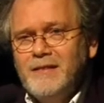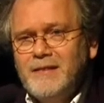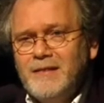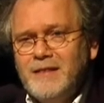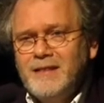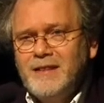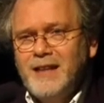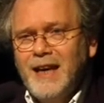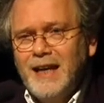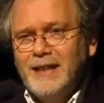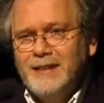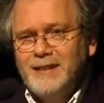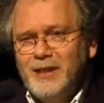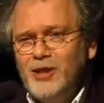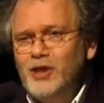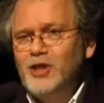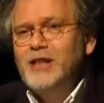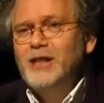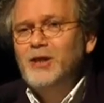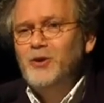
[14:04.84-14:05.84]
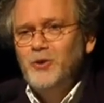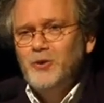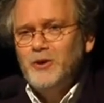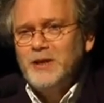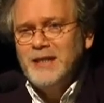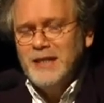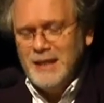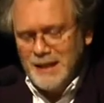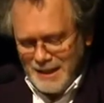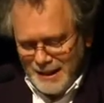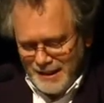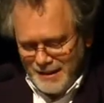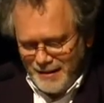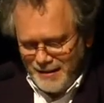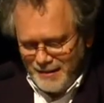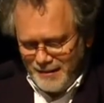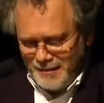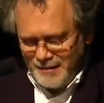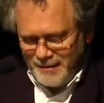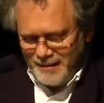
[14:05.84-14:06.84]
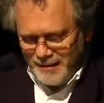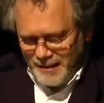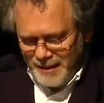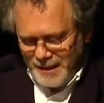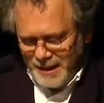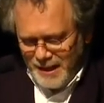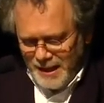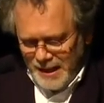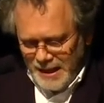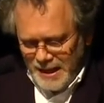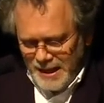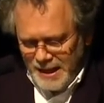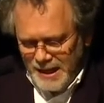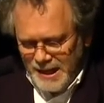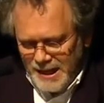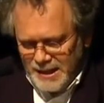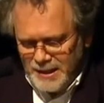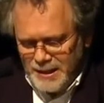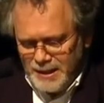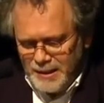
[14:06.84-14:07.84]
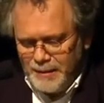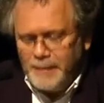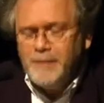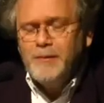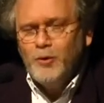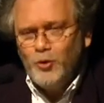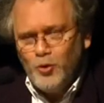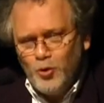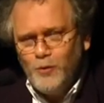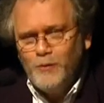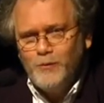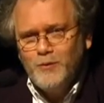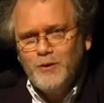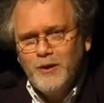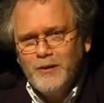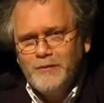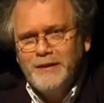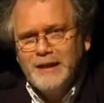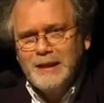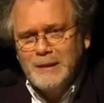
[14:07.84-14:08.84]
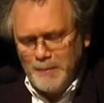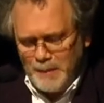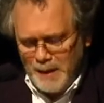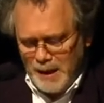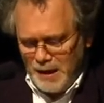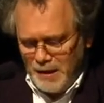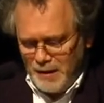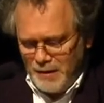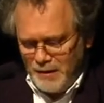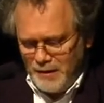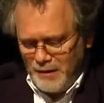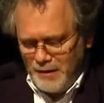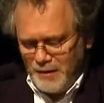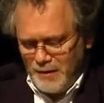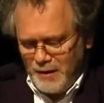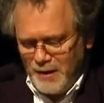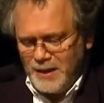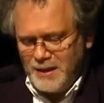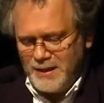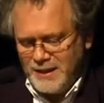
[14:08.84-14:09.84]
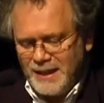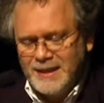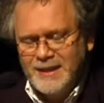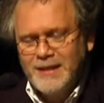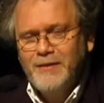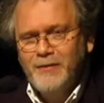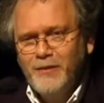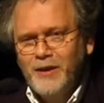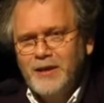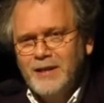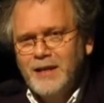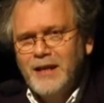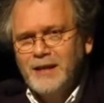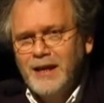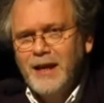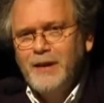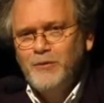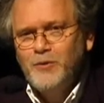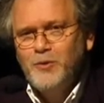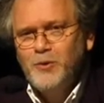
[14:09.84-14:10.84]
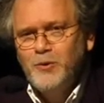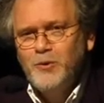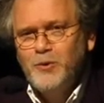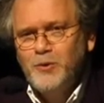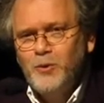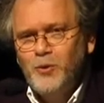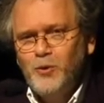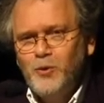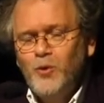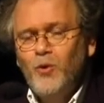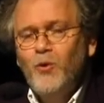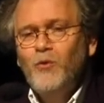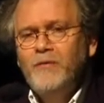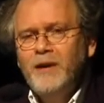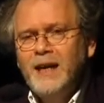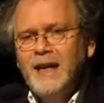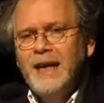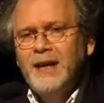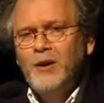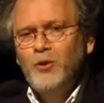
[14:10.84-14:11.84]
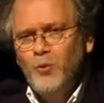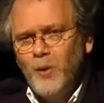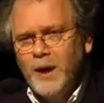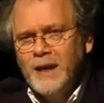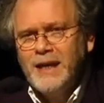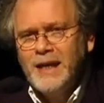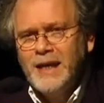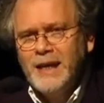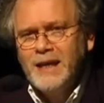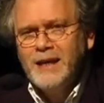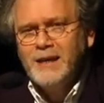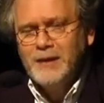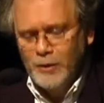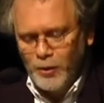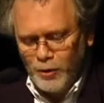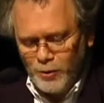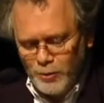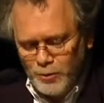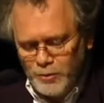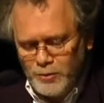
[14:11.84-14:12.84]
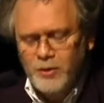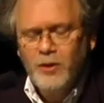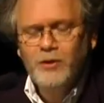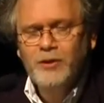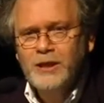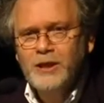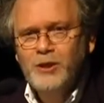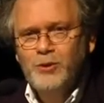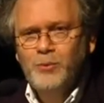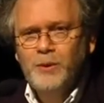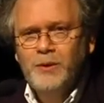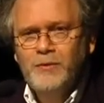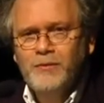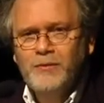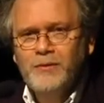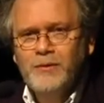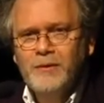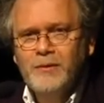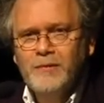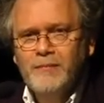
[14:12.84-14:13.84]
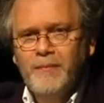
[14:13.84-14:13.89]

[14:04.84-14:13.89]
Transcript: stratégico-cynique. Il a dit Ne vous en faites pas, cette, révolution, on va la noyer dans le sang des Juifs.